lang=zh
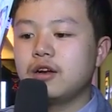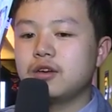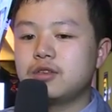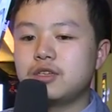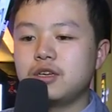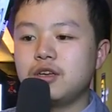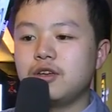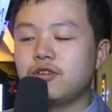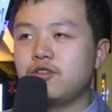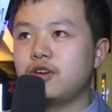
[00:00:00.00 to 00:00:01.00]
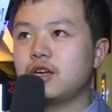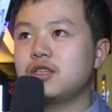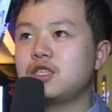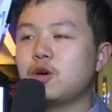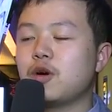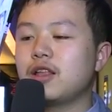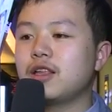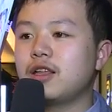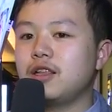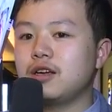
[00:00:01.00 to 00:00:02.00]
而且也非常喜欢
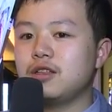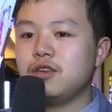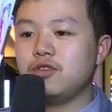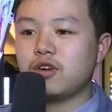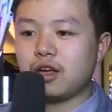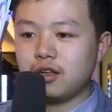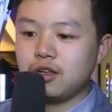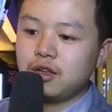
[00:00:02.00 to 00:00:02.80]
他那个地方，